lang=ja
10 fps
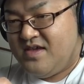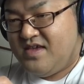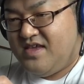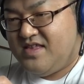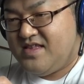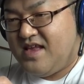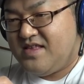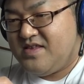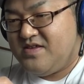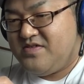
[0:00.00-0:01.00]
必
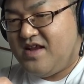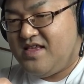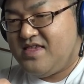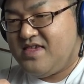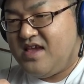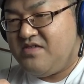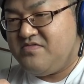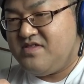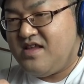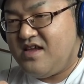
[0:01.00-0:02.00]
殺食らっちゃ
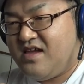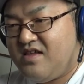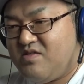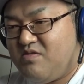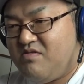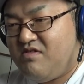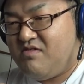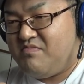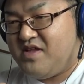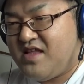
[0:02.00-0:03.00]
うんだけど、
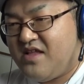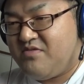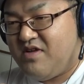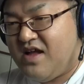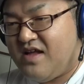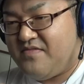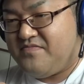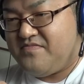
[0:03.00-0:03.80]
まあなんとか